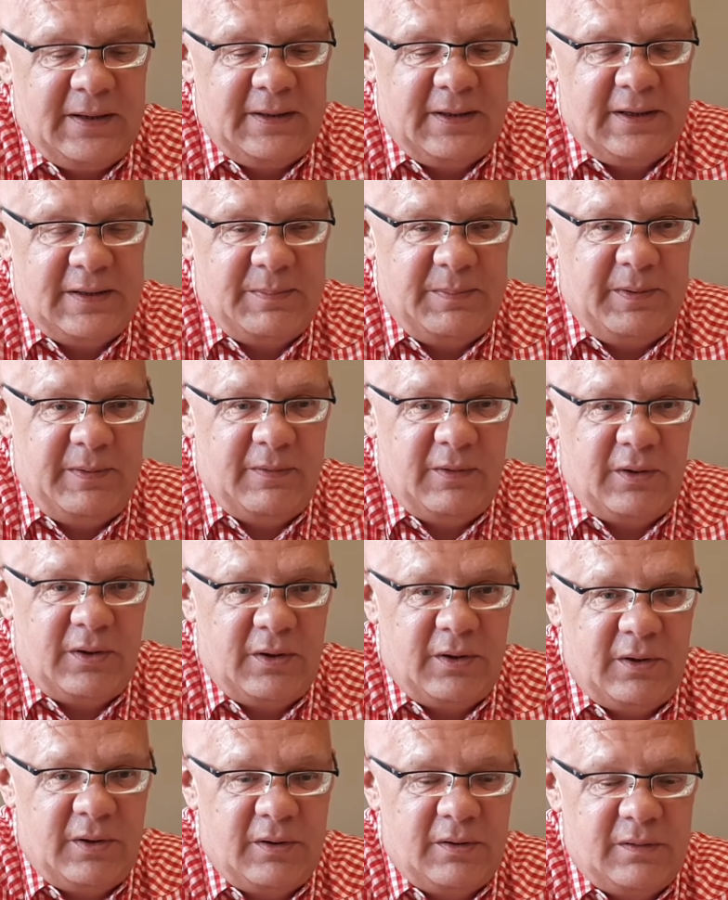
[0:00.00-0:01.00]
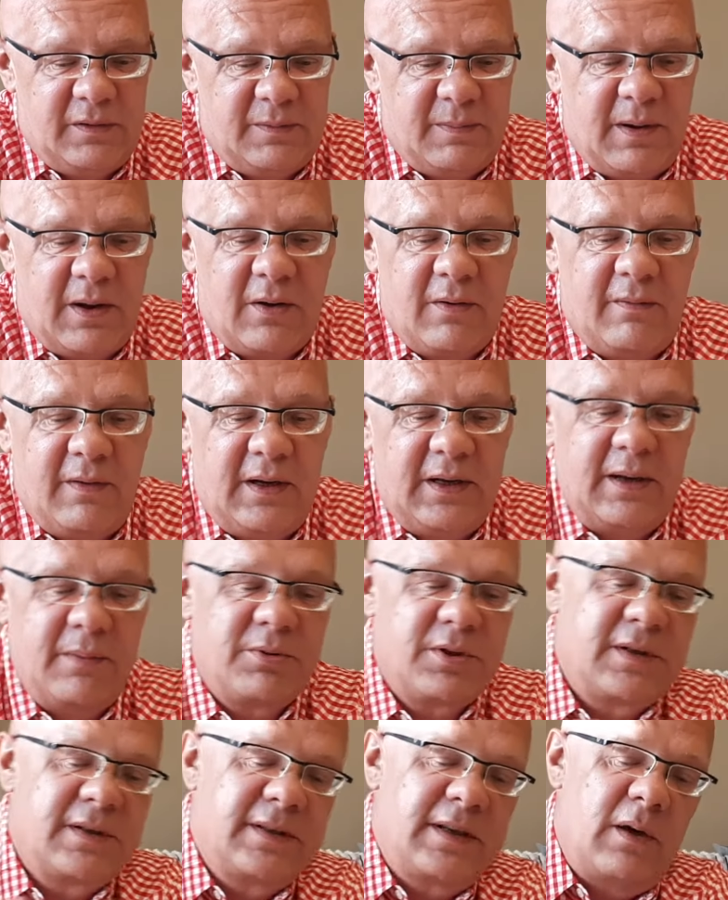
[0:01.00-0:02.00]
jest piwo do smakowania
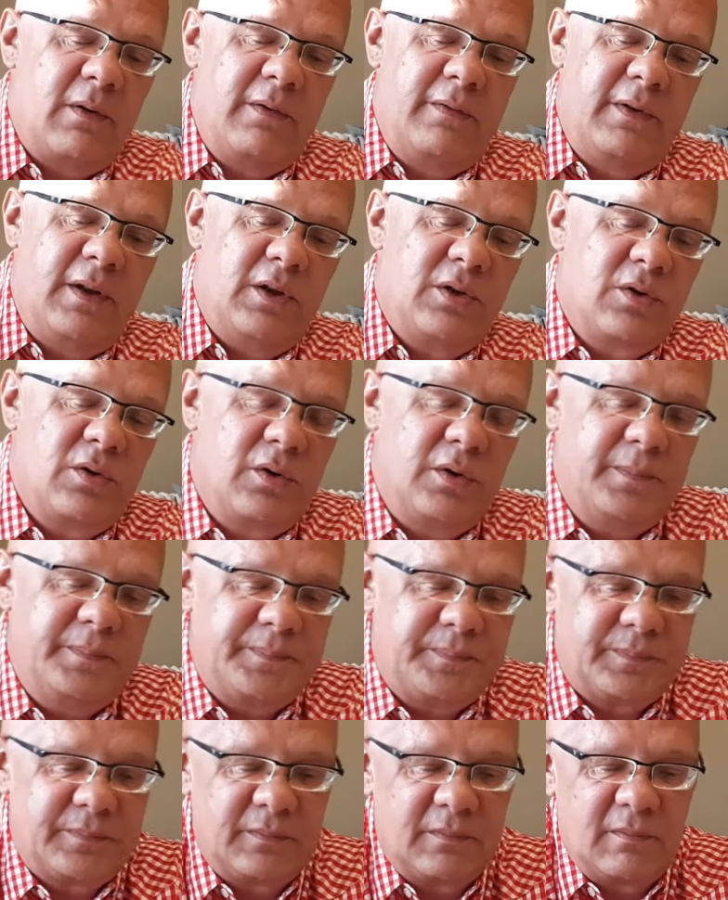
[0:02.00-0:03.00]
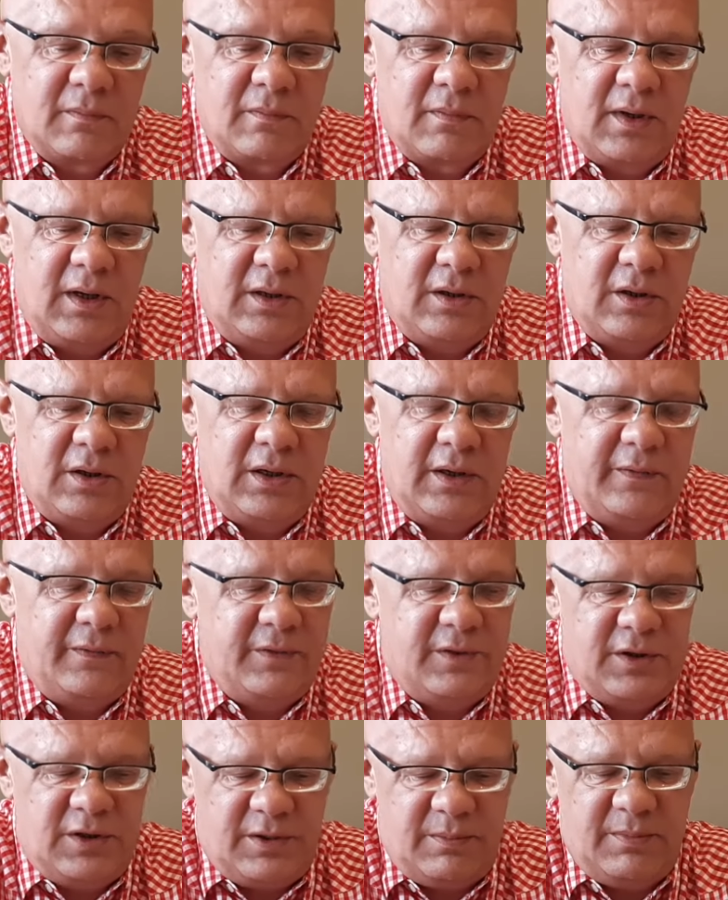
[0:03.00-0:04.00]
przez cały wieczór. I to nie w
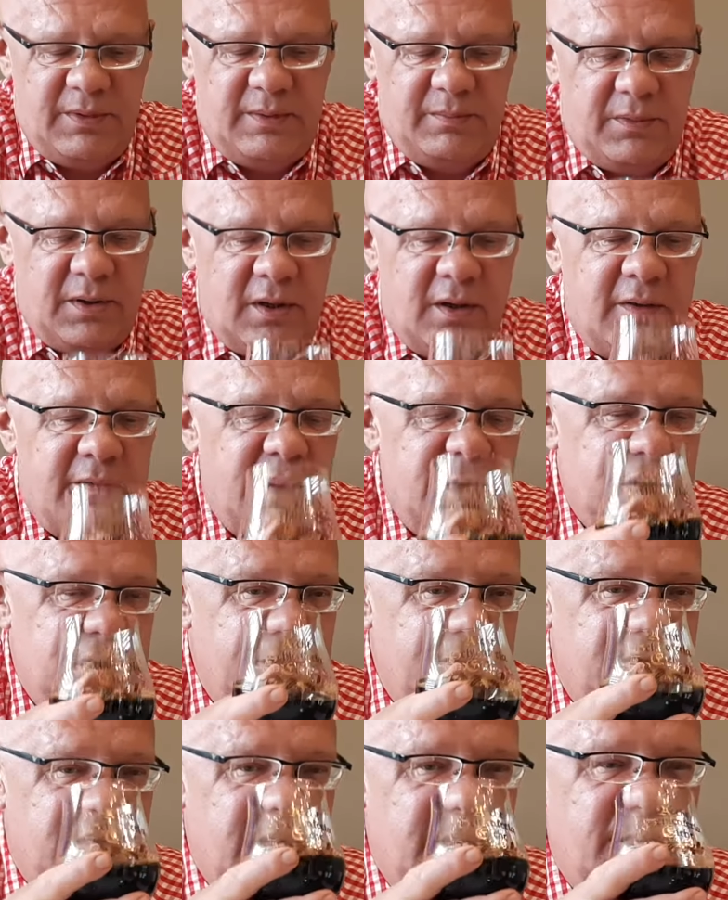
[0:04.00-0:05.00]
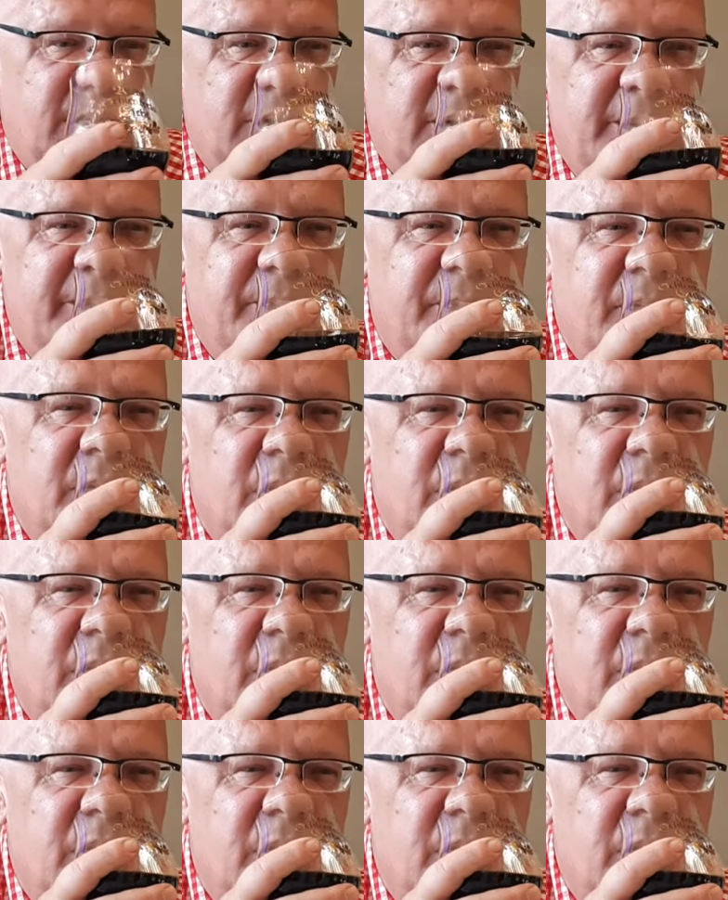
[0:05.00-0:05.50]
zimnym, tylko właśnie w ciepłym.